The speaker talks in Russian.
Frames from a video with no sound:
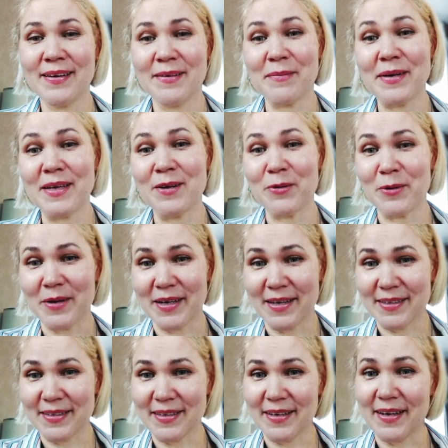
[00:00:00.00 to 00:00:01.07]
Мои
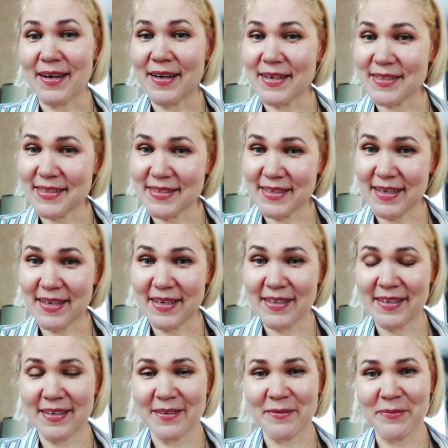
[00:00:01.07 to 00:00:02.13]
кураторы
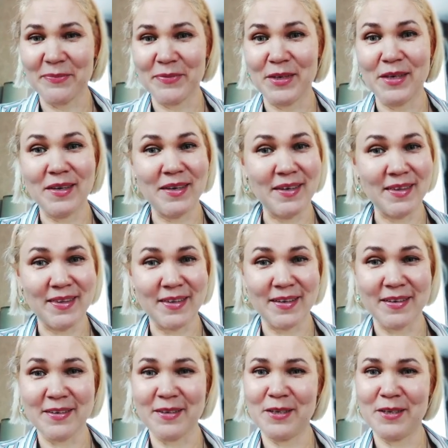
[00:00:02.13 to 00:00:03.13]
Оксана, Инна.